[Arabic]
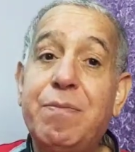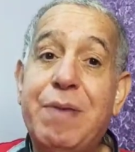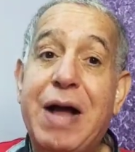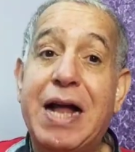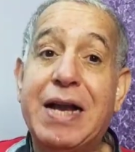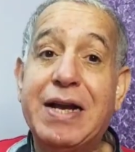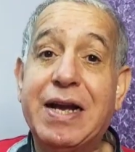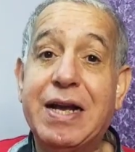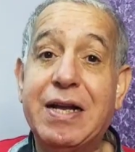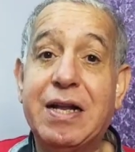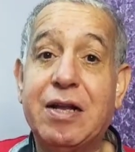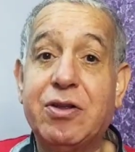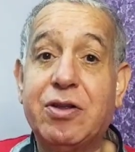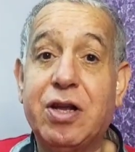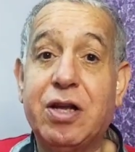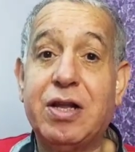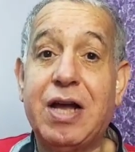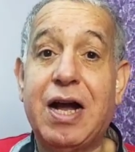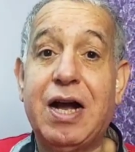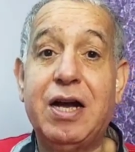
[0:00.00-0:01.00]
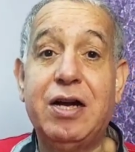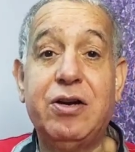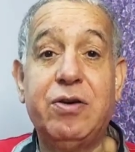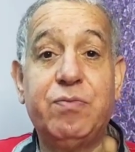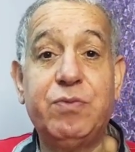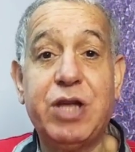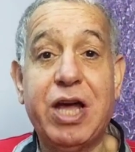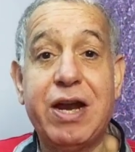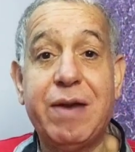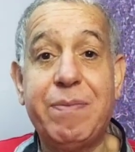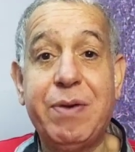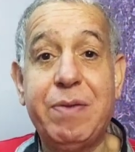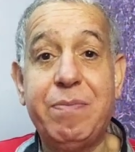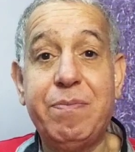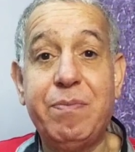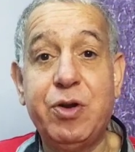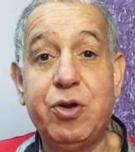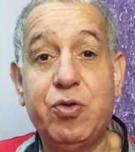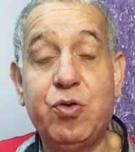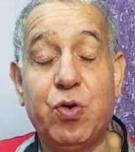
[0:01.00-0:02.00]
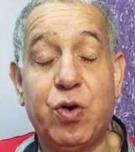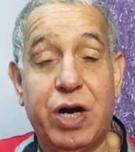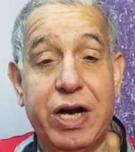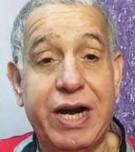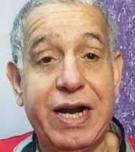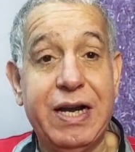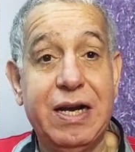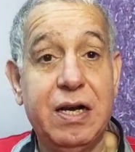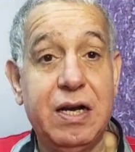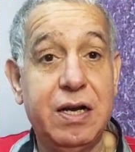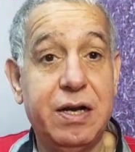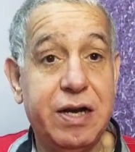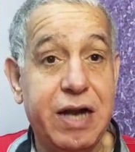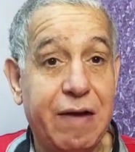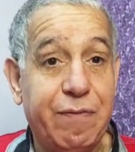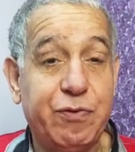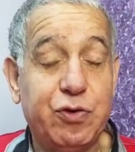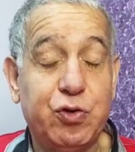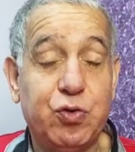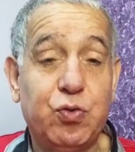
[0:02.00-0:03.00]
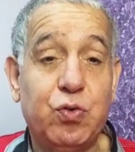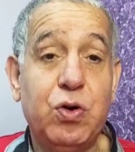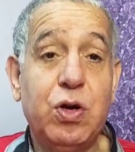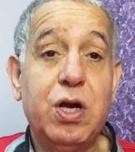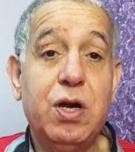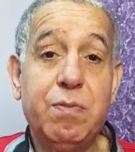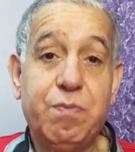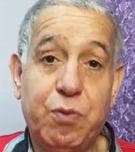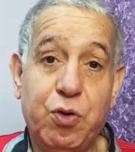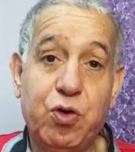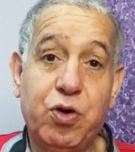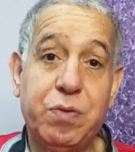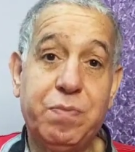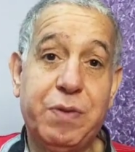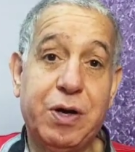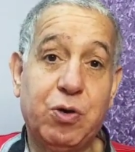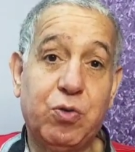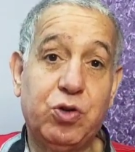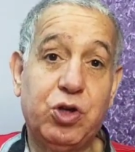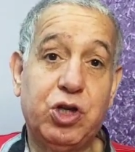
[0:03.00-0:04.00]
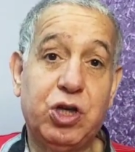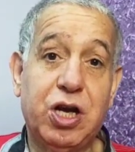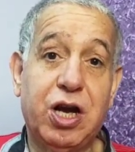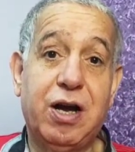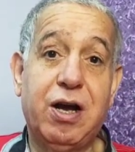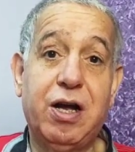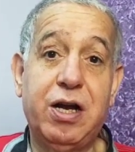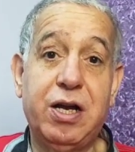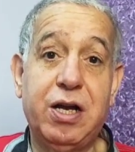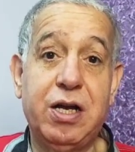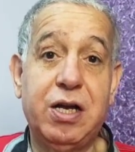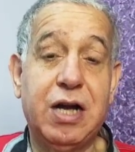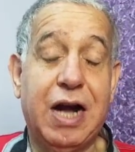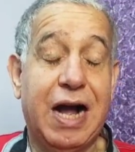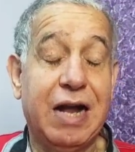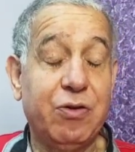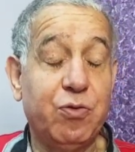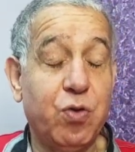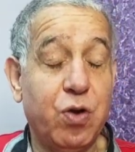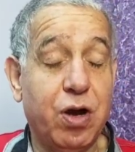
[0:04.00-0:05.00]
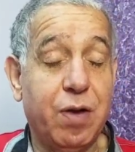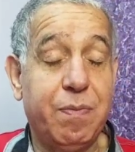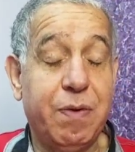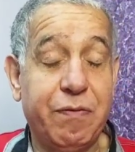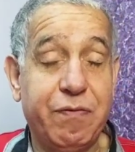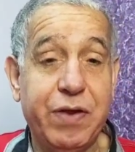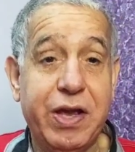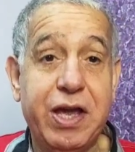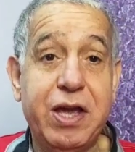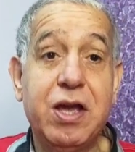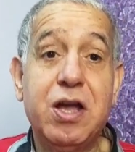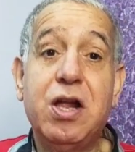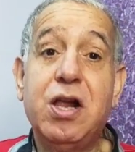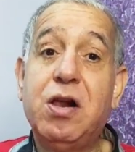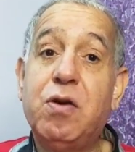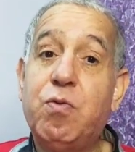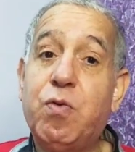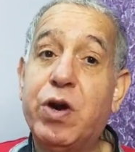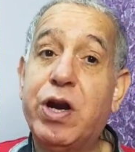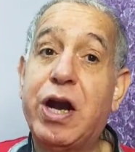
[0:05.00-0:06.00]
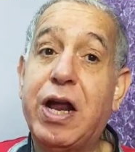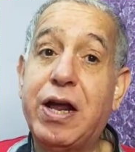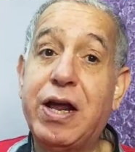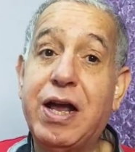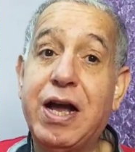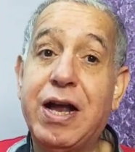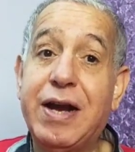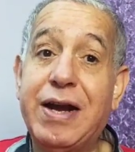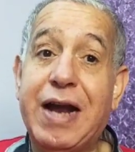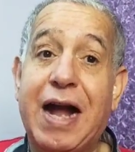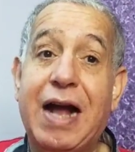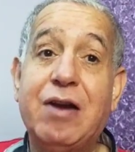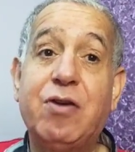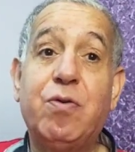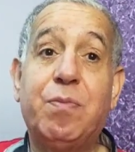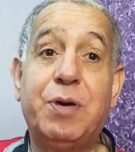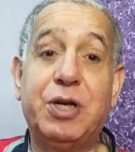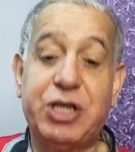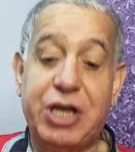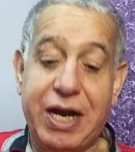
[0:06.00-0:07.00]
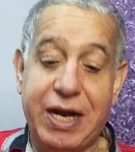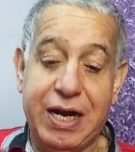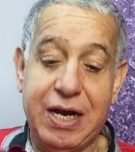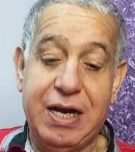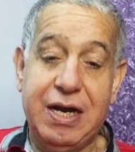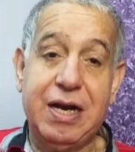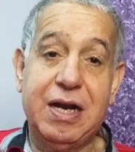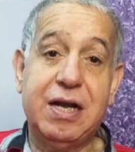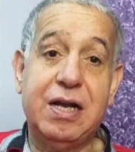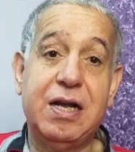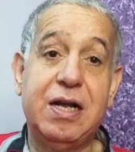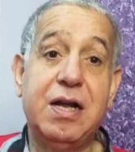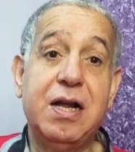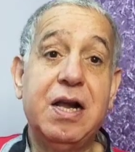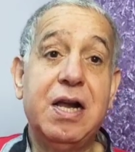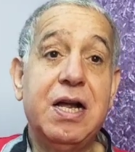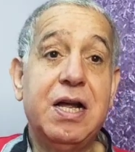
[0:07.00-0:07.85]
بعد كده اتضح ان مدرب الدحيل نفسه ممكن ما يكونش لغ... آه، عنده رغبه فيه والريان عنده مشاكل آه،